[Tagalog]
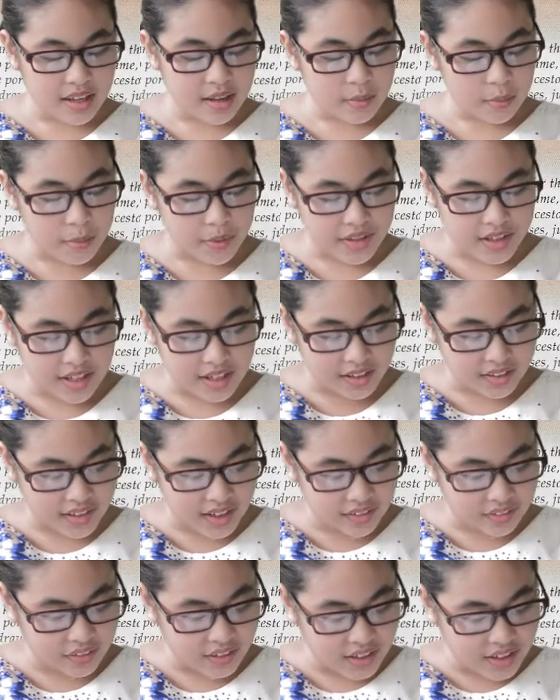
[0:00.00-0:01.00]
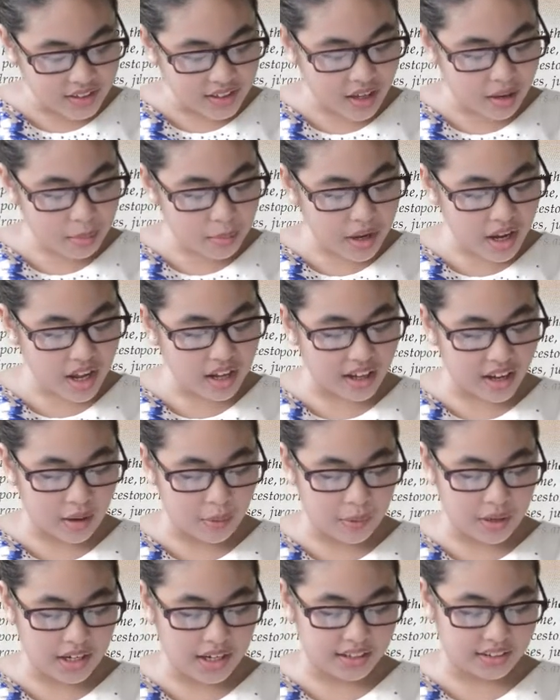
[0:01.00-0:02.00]
Pinalitan din ang mga
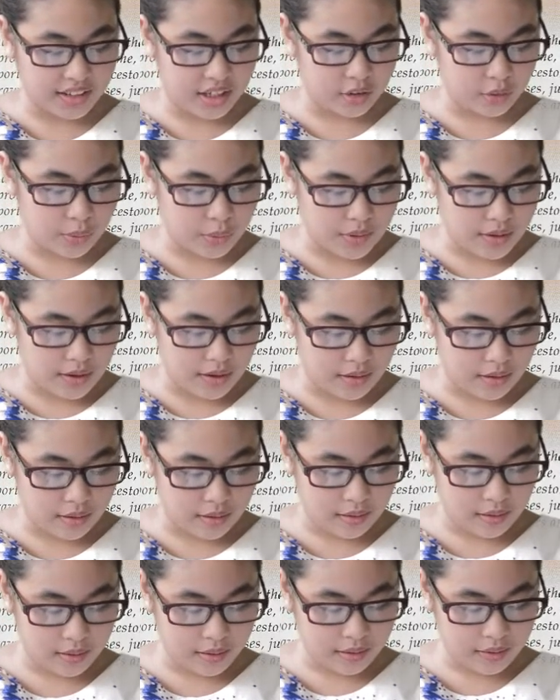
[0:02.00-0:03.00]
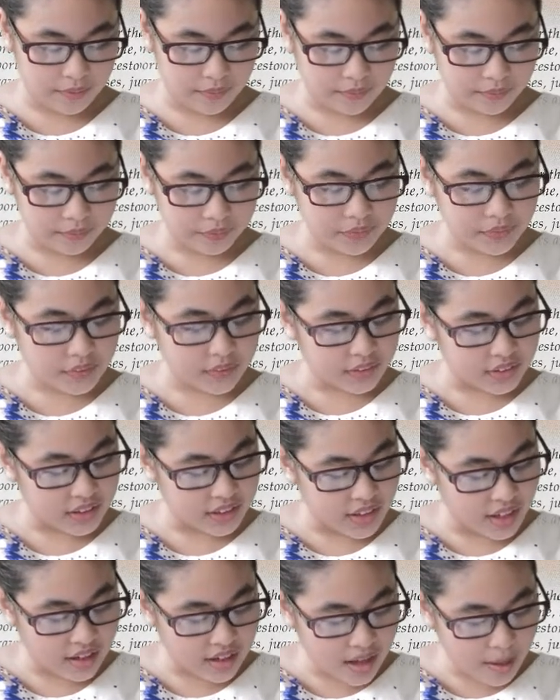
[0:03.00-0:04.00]
kawal at katulang.
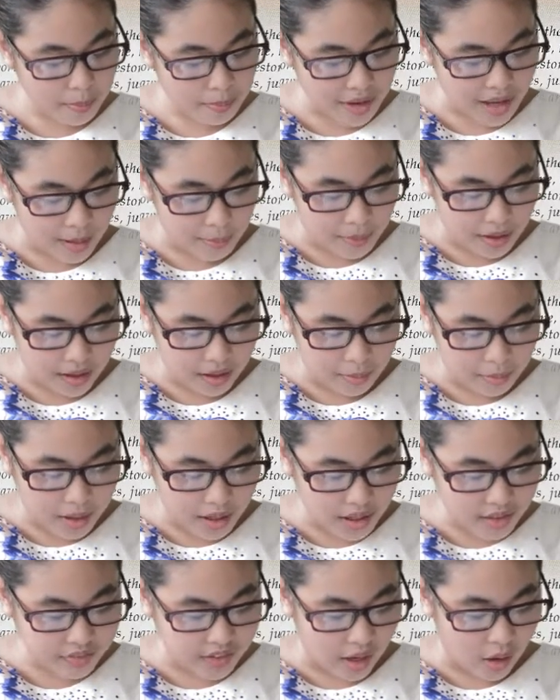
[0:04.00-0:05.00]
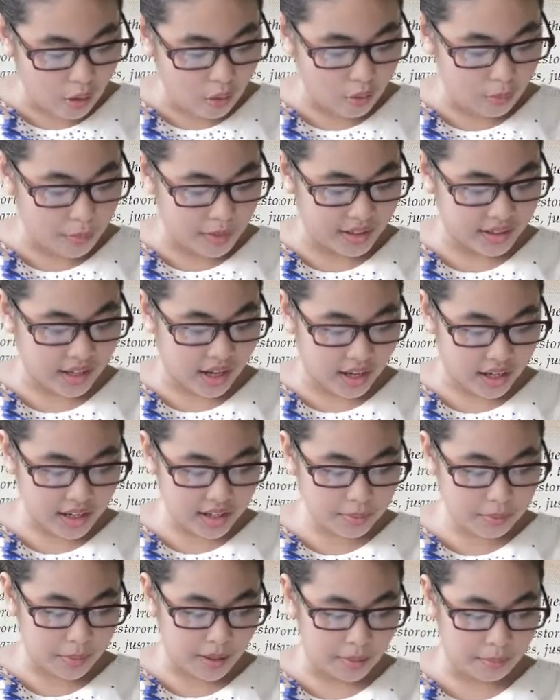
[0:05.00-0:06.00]
Nanggap lamang ang mga taong may
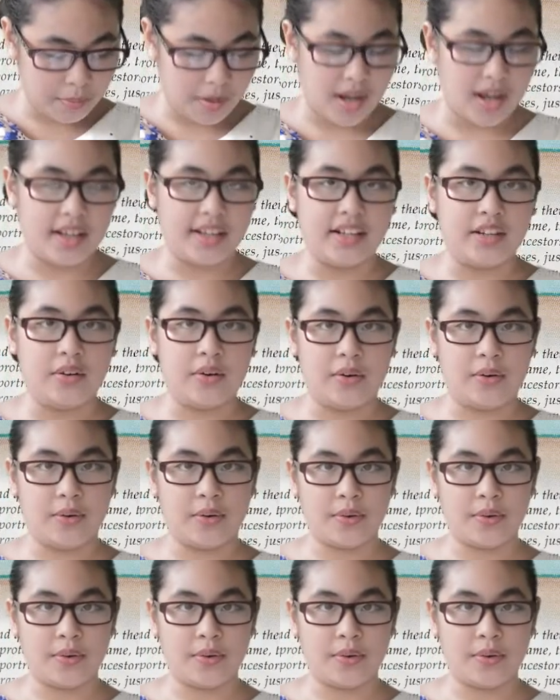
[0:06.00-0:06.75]
kakaibang mga ilong.